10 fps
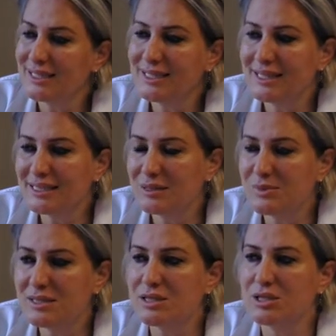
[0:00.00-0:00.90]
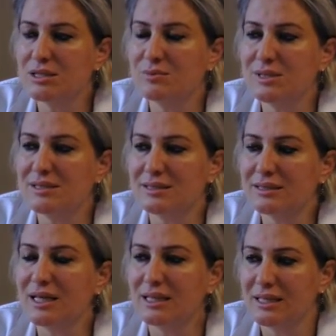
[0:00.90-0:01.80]
yediğimiz, içtiğimiz
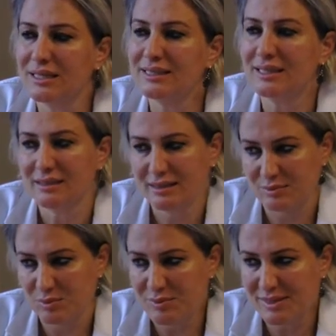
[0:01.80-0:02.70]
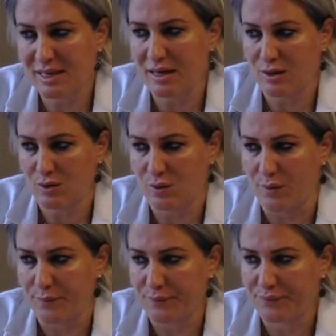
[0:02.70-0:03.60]
gıdalara dikkat etmemiz gerekiyor.